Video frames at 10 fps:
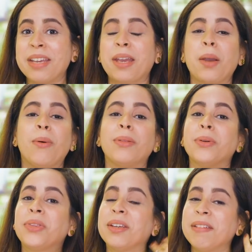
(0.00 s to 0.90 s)
que
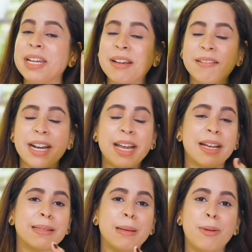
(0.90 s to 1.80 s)
cuando usted viene a ver es
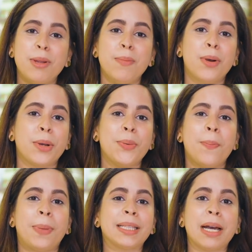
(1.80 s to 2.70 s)
casi lo mismo que
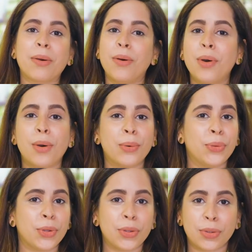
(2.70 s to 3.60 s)
un patacón o que
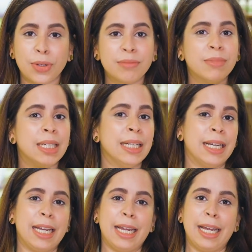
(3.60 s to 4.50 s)
un tostón
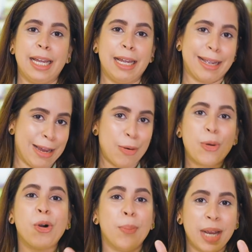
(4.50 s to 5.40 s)
eh, que
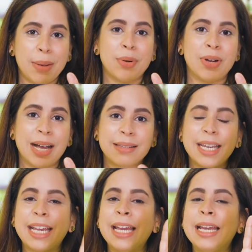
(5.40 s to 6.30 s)
nos comemos.
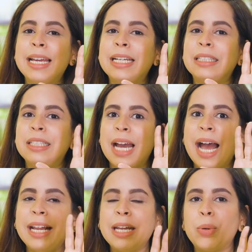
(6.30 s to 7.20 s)
Así que
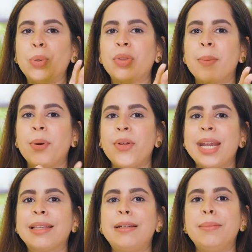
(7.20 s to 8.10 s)
ya ahí usted
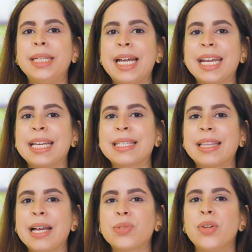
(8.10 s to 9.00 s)
podría terminar en
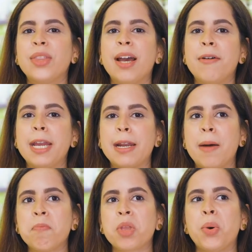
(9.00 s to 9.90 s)
ese tazón de
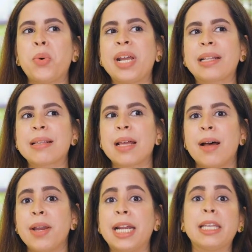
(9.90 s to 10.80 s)
avena. Una taza
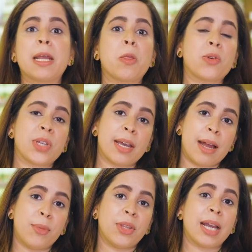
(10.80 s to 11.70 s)
de avena tiene 12
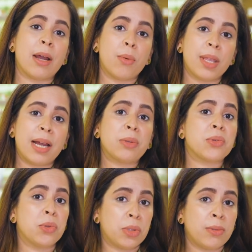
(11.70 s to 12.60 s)
gramos de carbohidrato.
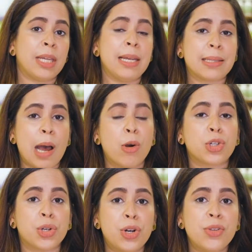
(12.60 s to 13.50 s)
Si usted utiliza
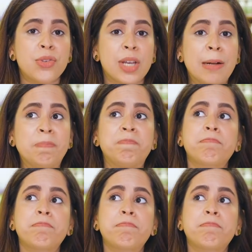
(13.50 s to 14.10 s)
8 onzas,